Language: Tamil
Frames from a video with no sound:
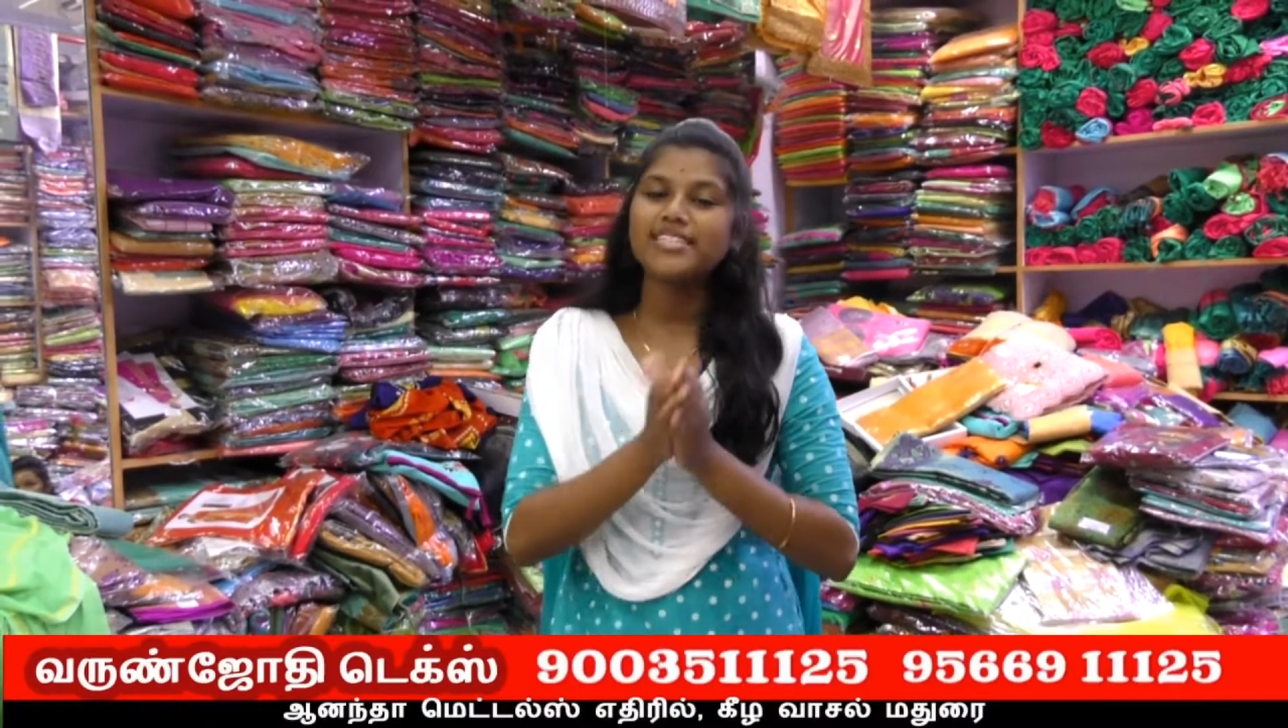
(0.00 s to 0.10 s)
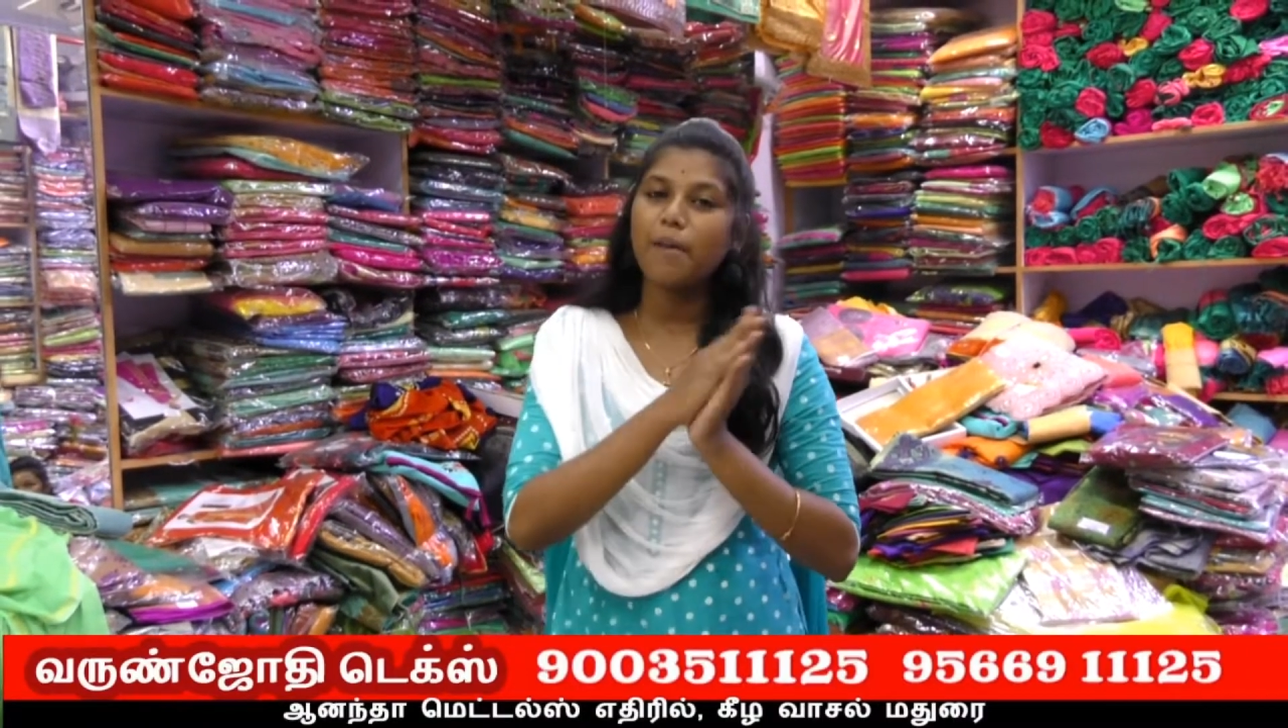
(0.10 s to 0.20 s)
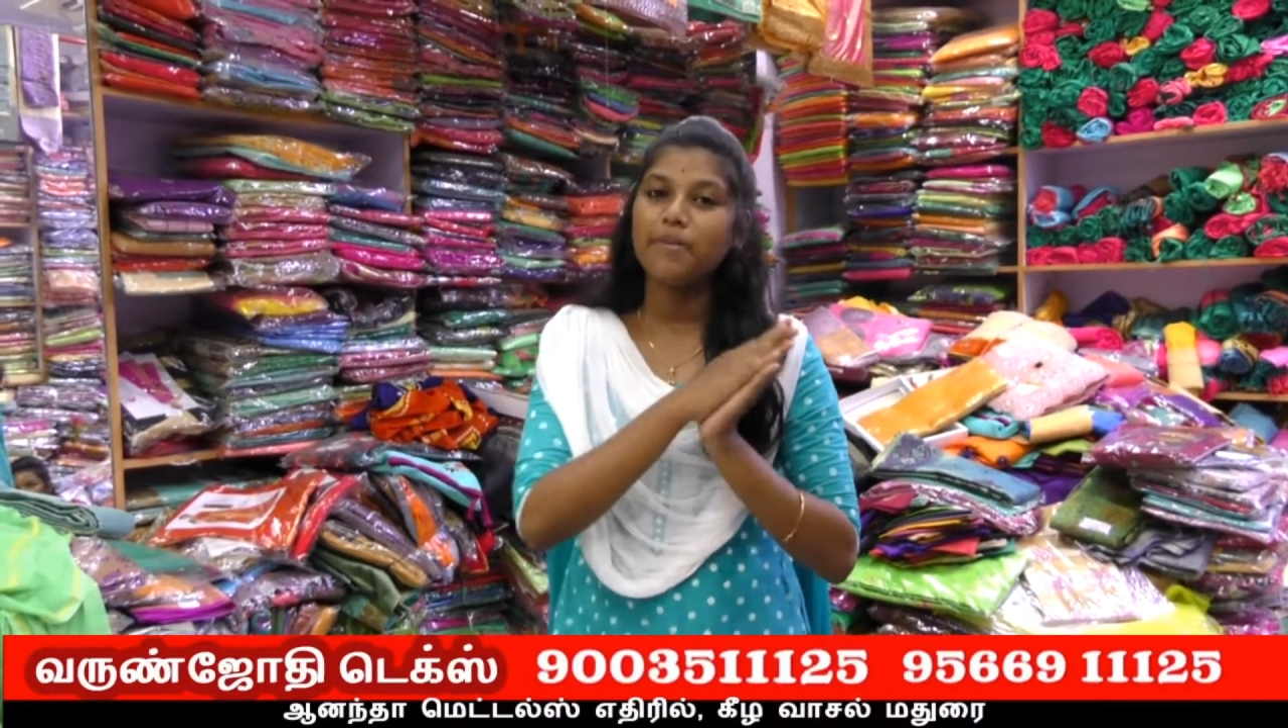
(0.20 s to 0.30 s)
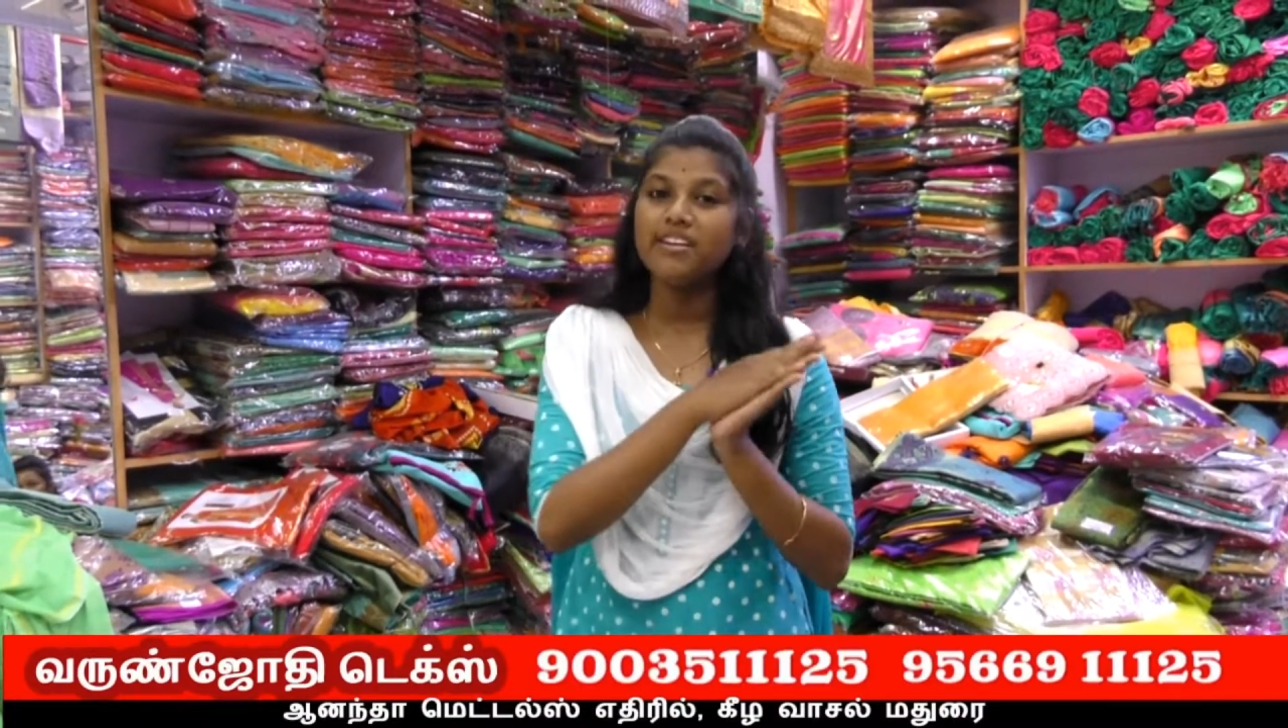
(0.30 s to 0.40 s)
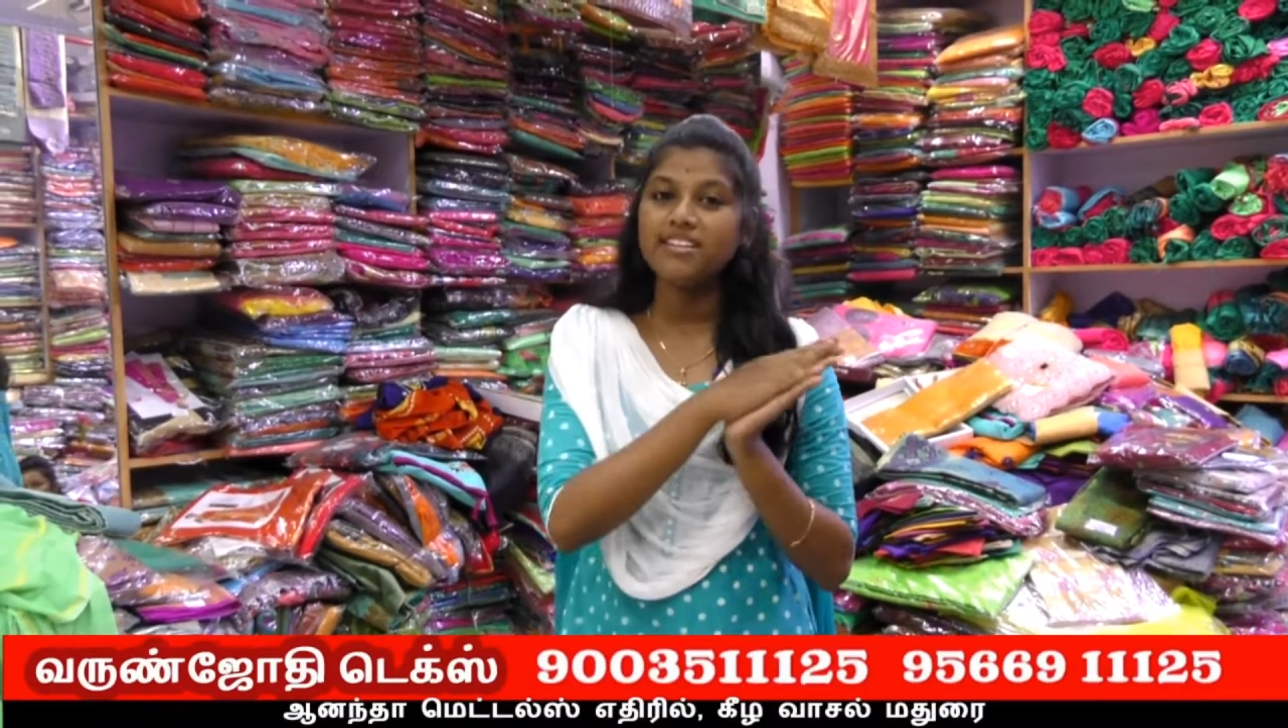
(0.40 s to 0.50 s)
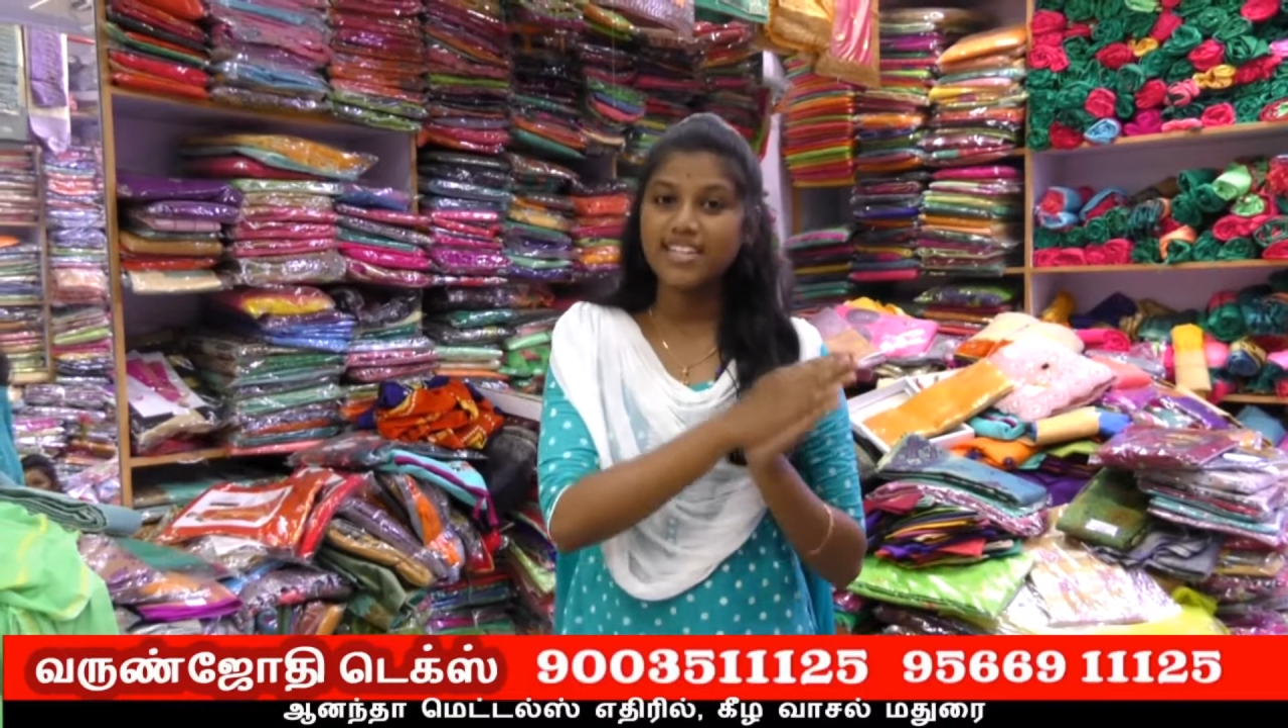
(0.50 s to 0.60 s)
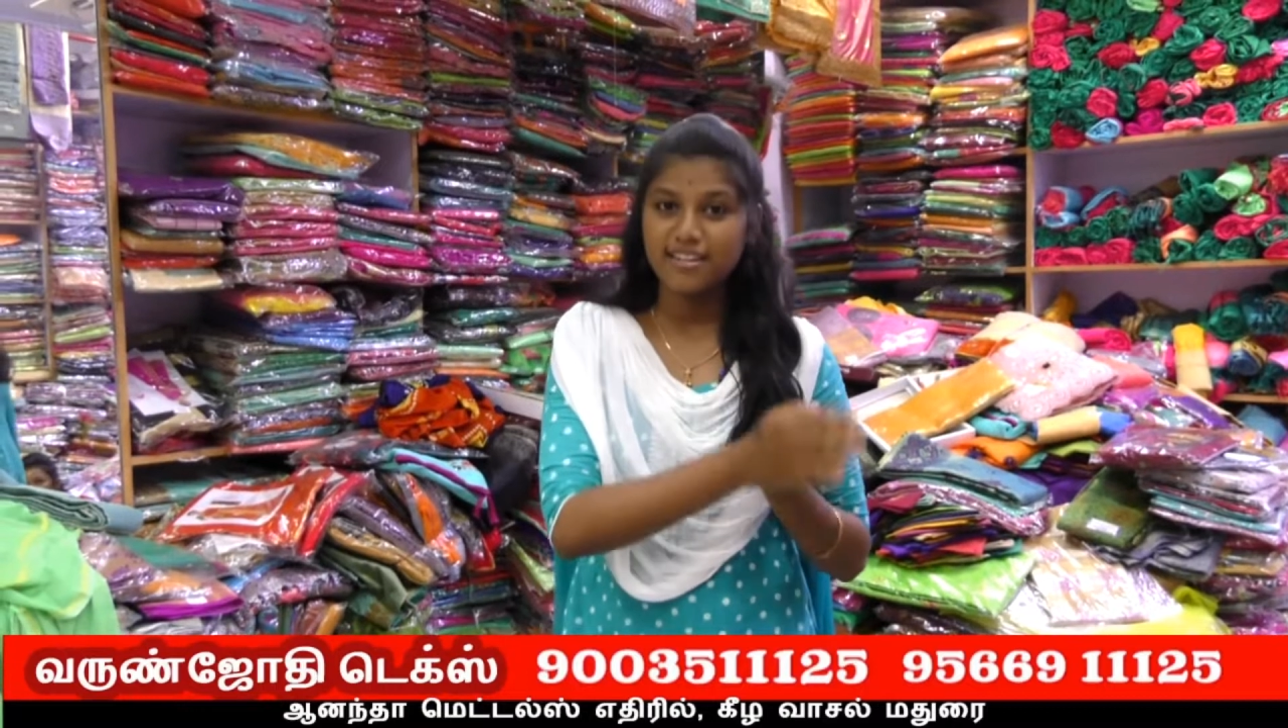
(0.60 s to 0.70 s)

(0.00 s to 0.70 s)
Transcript: டெக்ஸ் அப்படின்ற